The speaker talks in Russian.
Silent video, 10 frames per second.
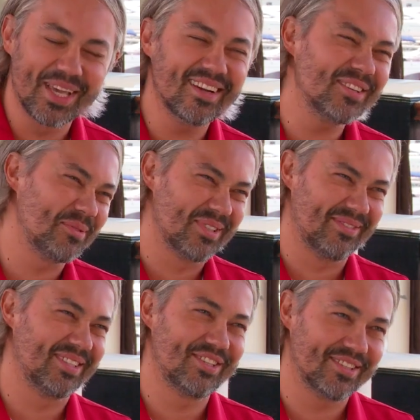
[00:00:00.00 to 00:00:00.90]
Я не хочу
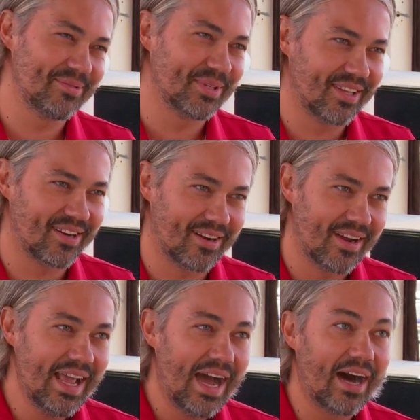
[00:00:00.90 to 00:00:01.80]
называть сейчас свой гонорар.
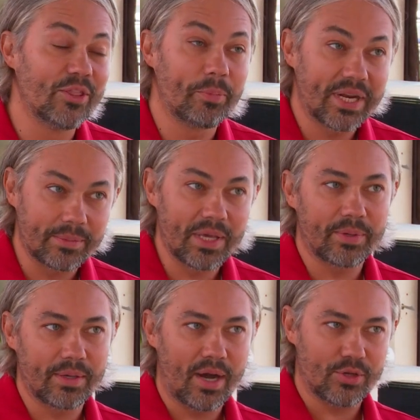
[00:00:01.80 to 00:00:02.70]
А, но при этом я
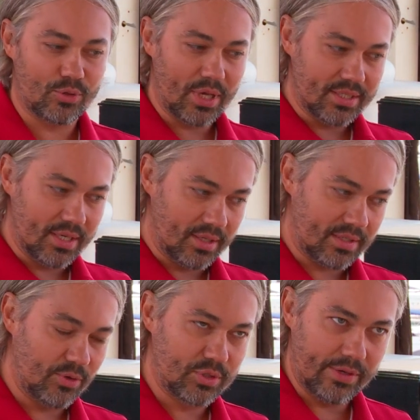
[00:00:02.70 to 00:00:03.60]
понимаю, что я делаю
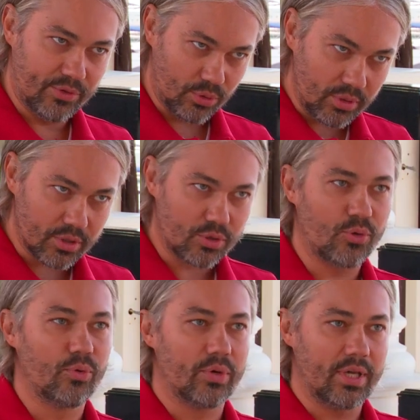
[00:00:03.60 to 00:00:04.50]
свое телевизионное
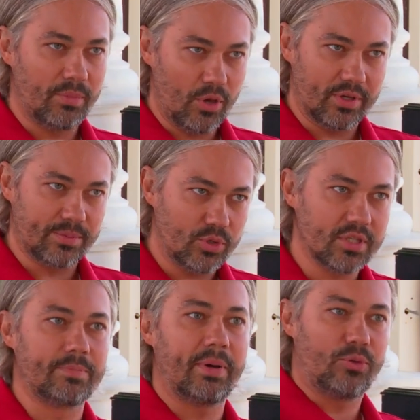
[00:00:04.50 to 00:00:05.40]
шоу, имею
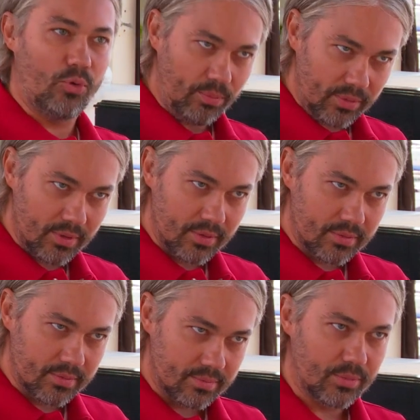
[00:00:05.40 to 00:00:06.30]
возможность потом
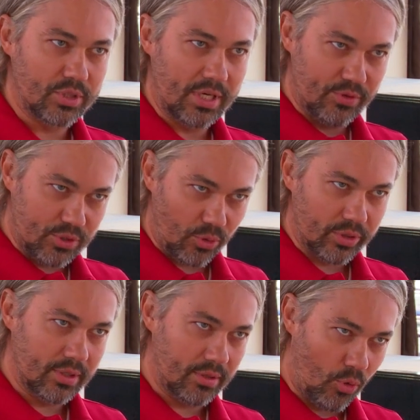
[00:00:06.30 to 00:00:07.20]
мой
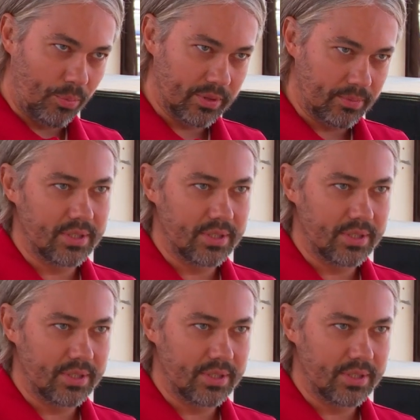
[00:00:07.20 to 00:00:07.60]
телевизионный опыт